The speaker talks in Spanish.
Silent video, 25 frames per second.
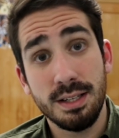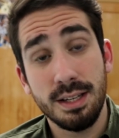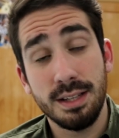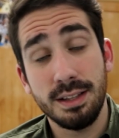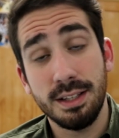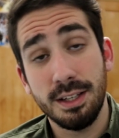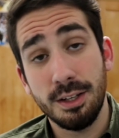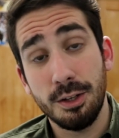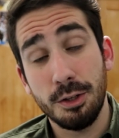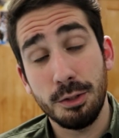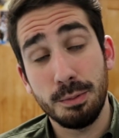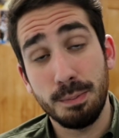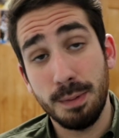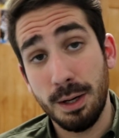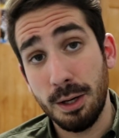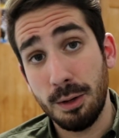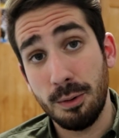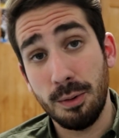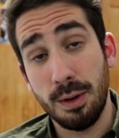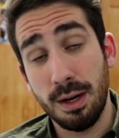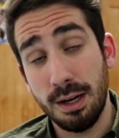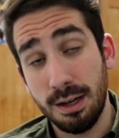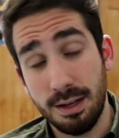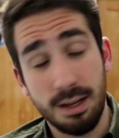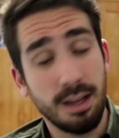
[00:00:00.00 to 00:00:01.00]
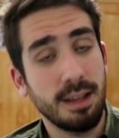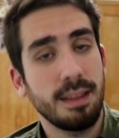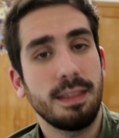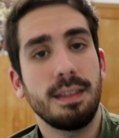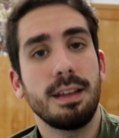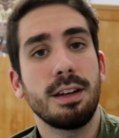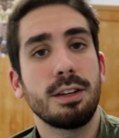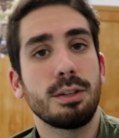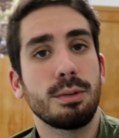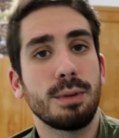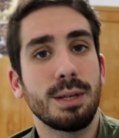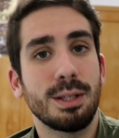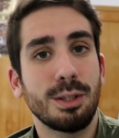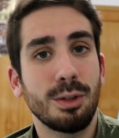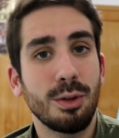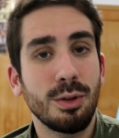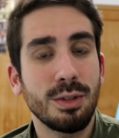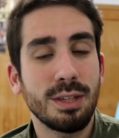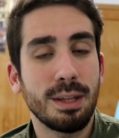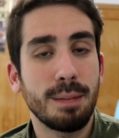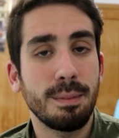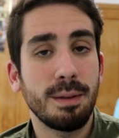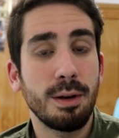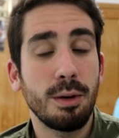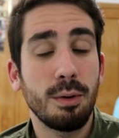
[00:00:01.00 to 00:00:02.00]
entre ellos Paco Alcácer, sobre todo
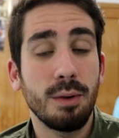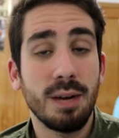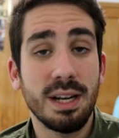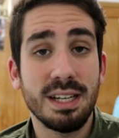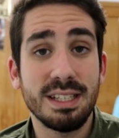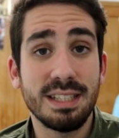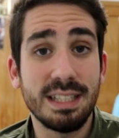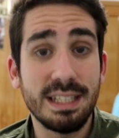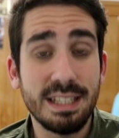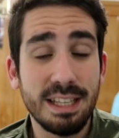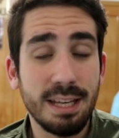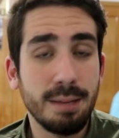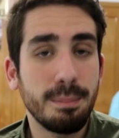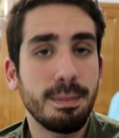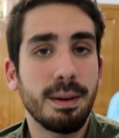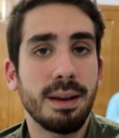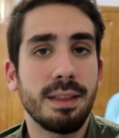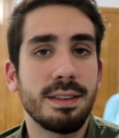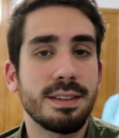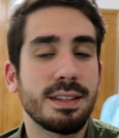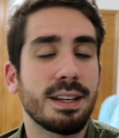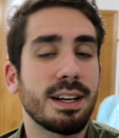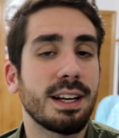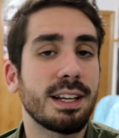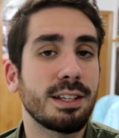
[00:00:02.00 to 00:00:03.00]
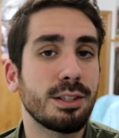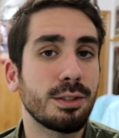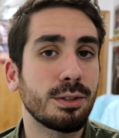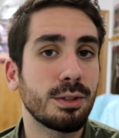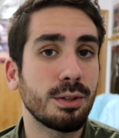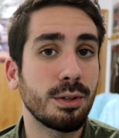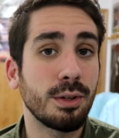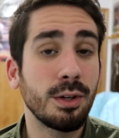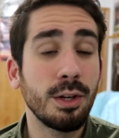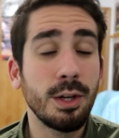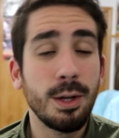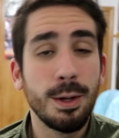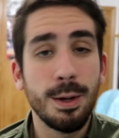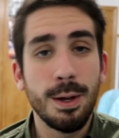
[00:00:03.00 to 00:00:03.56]
también Lucas Diñé, parece ser que es otro